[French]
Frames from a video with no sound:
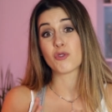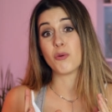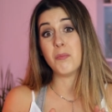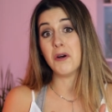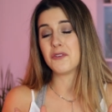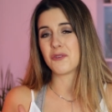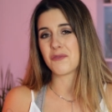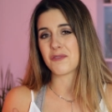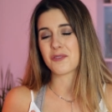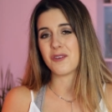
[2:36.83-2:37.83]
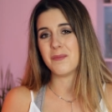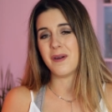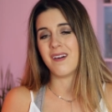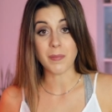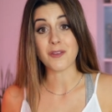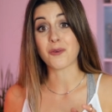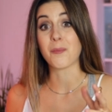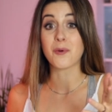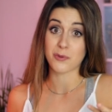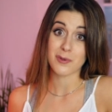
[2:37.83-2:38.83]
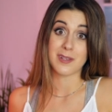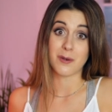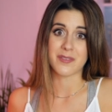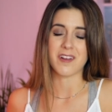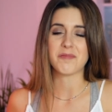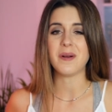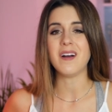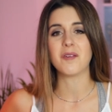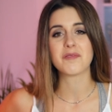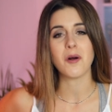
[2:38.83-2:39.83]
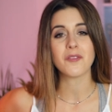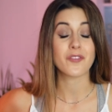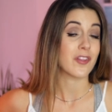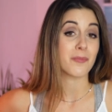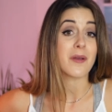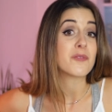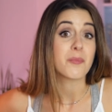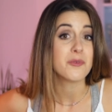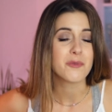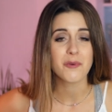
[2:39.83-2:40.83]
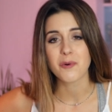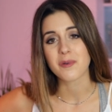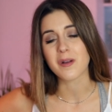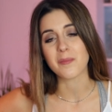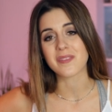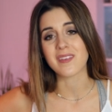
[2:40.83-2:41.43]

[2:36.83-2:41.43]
de ce mode de fonctionnement. Parce que pour ceux qui ne le savent pas, en France, ça se passe plutôt comme